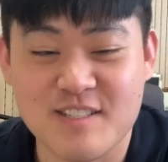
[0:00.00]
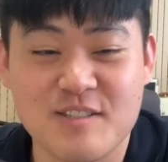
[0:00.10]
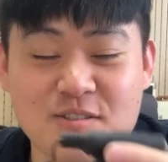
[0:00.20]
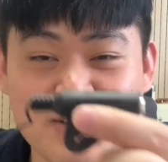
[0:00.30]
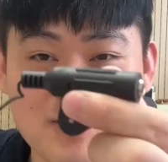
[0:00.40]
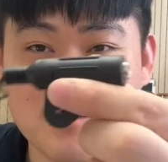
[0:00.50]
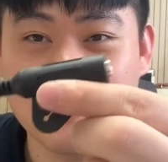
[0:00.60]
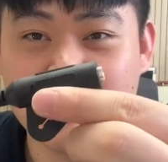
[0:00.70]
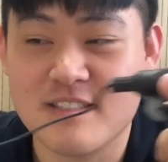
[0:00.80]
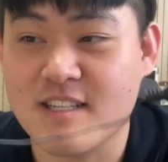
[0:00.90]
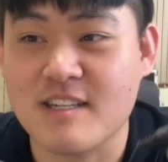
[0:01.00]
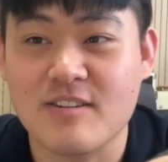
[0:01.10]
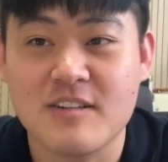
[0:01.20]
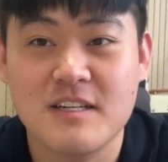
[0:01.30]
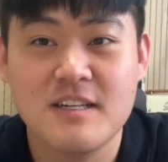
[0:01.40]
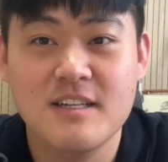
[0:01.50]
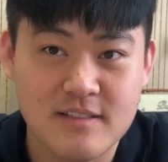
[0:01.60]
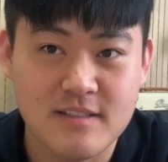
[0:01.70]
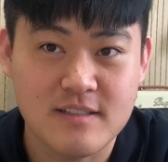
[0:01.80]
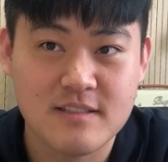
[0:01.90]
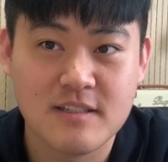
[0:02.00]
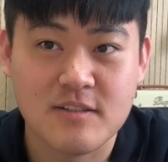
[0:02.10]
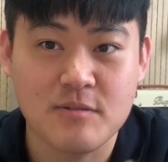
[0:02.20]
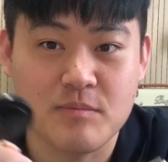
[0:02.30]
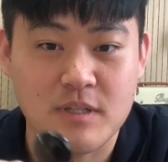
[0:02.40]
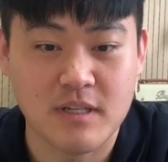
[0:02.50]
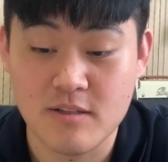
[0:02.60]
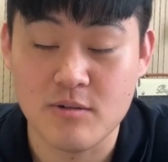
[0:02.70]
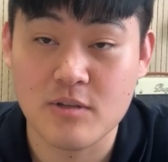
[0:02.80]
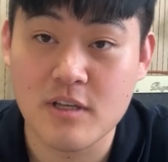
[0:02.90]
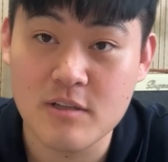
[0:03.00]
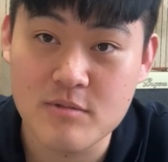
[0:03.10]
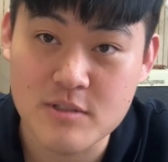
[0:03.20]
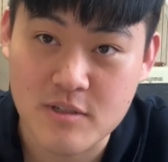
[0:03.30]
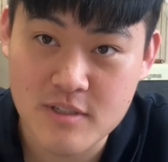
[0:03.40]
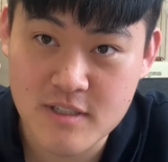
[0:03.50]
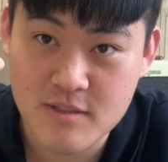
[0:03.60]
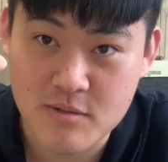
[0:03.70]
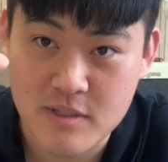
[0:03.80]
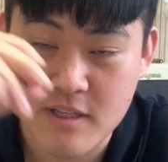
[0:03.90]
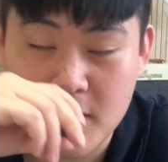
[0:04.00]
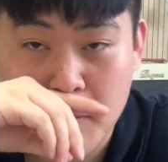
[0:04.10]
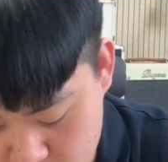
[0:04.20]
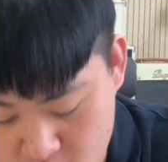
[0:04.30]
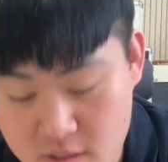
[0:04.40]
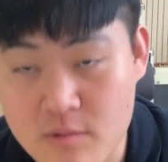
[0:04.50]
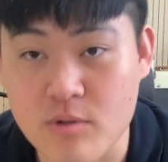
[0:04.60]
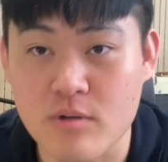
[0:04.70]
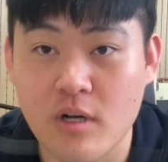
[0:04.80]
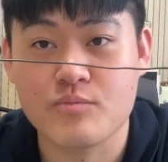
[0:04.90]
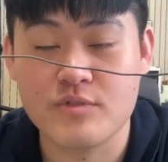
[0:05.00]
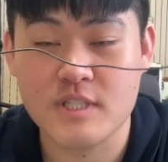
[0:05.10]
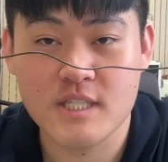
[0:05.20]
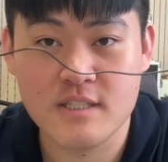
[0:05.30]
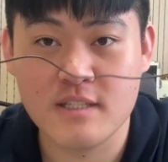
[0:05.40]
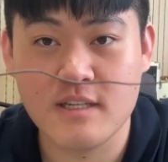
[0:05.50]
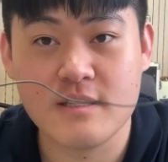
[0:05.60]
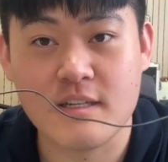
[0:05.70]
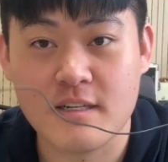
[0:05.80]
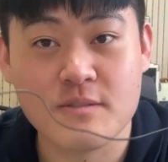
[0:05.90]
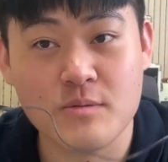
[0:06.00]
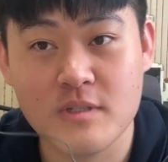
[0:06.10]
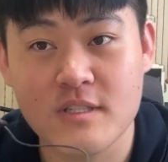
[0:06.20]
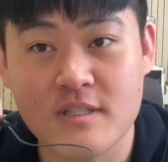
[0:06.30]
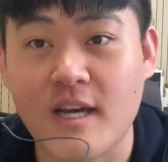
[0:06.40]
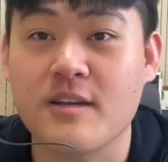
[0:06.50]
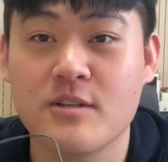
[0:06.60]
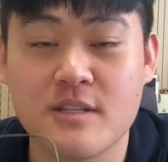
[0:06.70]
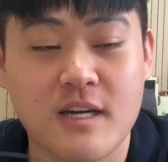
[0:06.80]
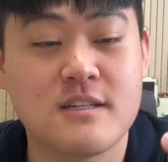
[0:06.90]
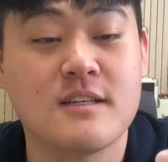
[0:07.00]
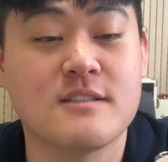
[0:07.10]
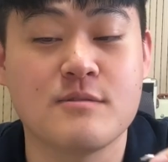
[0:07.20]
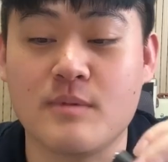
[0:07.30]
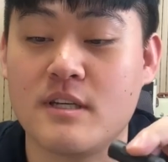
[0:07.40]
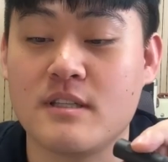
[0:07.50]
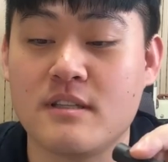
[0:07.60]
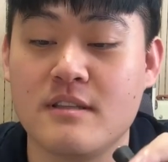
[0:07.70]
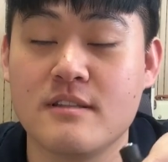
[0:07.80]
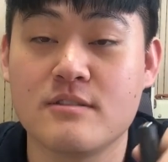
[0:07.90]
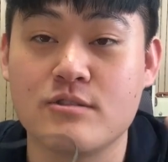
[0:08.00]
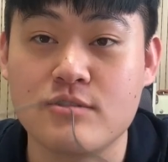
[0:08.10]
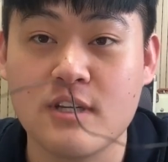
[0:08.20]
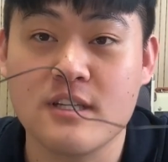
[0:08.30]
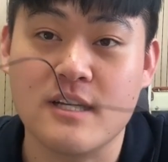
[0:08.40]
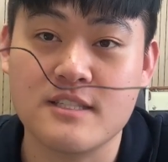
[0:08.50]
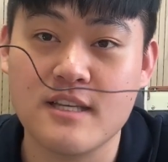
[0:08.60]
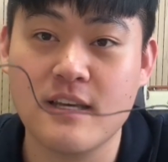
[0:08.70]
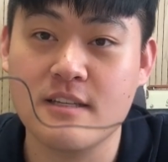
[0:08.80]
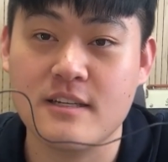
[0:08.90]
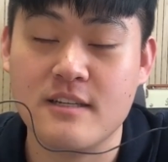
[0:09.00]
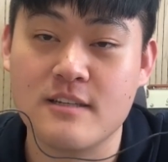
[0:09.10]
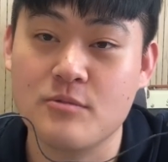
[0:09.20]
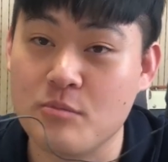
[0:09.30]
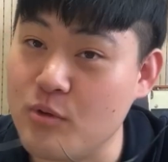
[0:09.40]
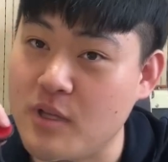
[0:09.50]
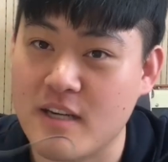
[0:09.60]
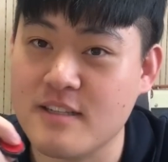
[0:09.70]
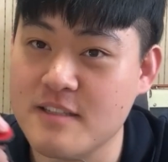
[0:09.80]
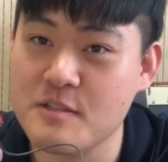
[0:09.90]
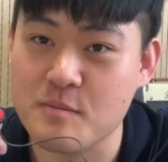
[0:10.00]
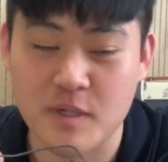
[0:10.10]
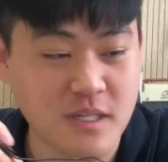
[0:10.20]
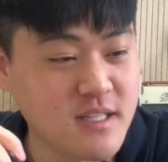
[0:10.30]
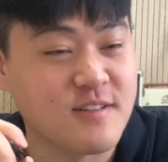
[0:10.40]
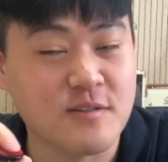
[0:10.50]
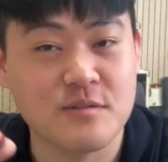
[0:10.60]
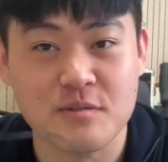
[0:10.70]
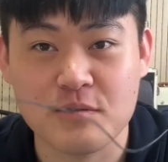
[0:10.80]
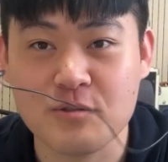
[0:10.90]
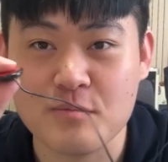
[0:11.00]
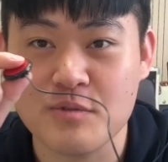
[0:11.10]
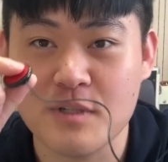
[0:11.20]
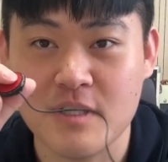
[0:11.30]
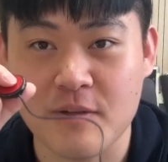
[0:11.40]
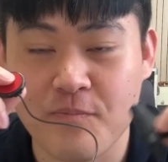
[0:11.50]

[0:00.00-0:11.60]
그리고 잭과 이 스티커입니다 이 케이블 정리기도 있네요 이게 뭐 붙이는 데에 따라 소리는 당연히 다르겠지만 두 개냐 세 개냐도 뭐 다르겠지만 어, 충분히